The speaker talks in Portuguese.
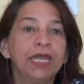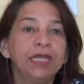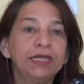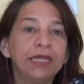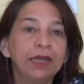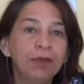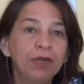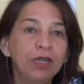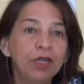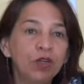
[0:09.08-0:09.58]
E
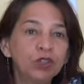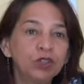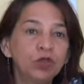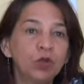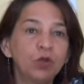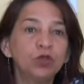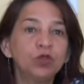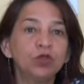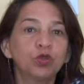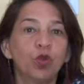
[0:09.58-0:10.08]
também nós
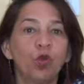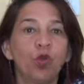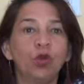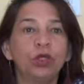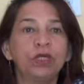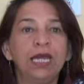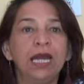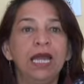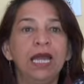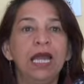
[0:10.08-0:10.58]
somos
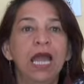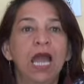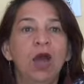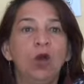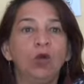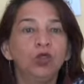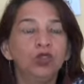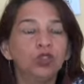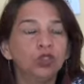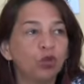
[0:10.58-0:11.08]
contra
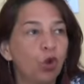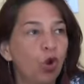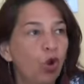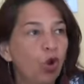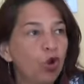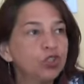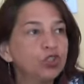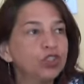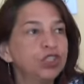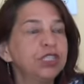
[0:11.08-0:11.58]
os
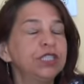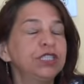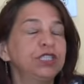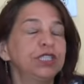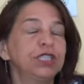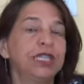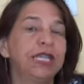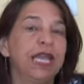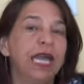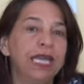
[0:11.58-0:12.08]

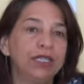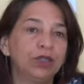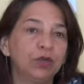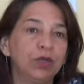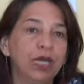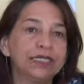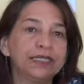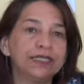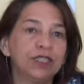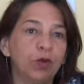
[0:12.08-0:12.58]
cortes na
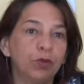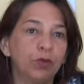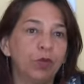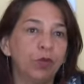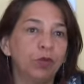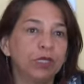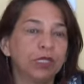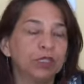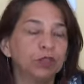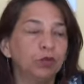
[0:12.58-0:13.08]
educação
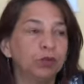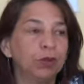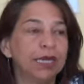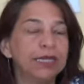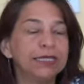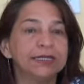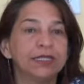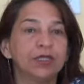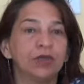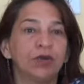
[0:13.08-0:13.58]
pública do
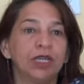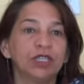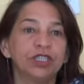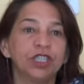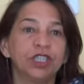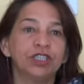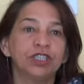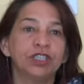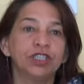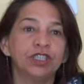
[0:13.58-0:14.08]
Brasil. A
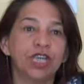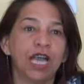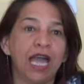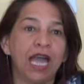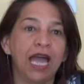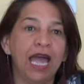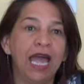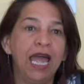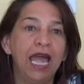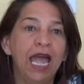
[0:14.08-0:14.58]
gente
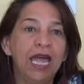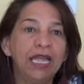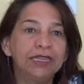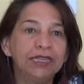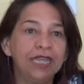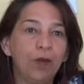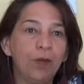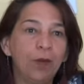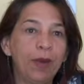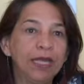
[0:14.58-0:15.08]
já
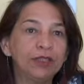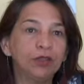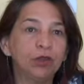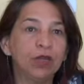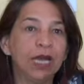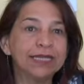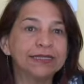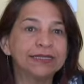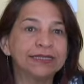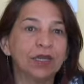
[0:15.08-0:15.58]
tem uma
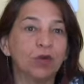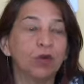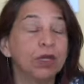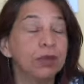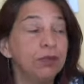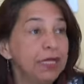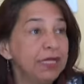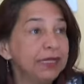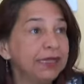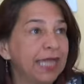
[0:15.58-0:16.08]
educação
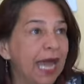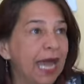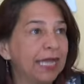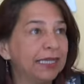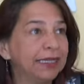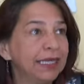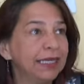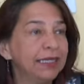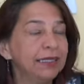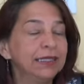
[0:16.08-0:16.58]

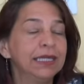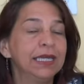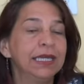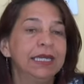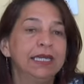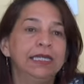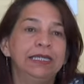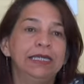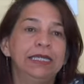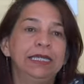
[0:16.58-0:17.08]
limitada,
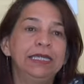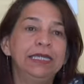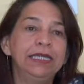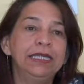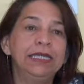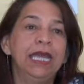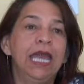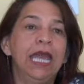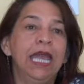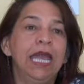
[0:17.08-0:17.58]
né?